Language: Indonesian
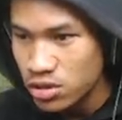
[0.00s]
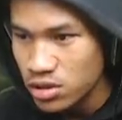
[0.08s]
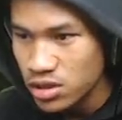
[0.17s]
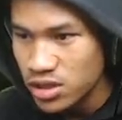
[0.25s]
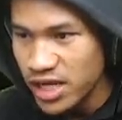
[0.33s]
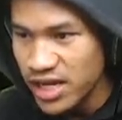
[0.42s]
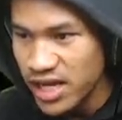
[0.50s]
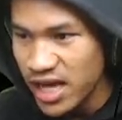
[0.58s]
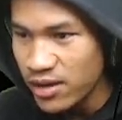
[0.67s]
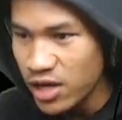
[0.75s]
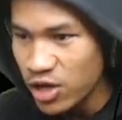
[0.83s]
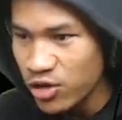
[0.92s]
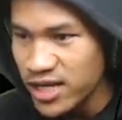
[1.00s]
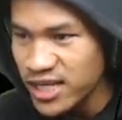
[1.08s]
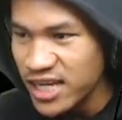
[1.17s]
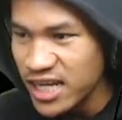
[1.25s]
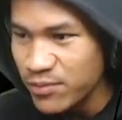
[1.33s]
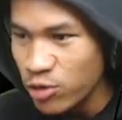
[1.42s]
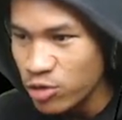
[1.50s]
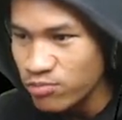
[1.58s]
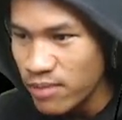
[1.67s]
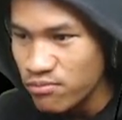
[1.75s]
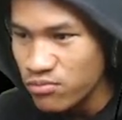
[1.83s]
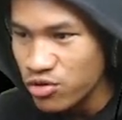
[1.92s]
Jadi kalau kalian ada pohon
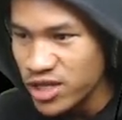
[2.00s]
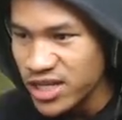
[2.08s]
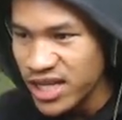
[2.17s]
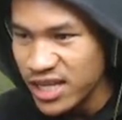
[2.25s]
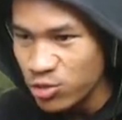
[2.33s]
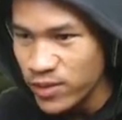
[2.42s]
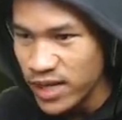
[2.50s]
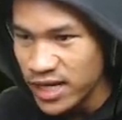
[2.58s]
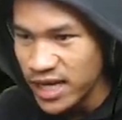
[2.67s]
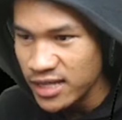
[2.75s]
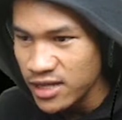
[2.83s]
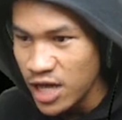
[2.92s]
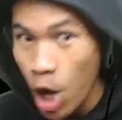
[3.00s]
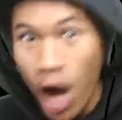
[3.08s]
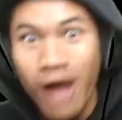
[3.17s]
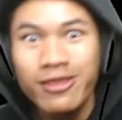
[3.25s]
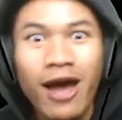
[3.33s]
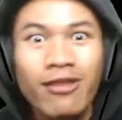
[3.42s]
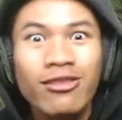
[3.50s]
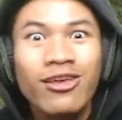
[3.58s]
bambu di dekat rumah kalian, hati-hati.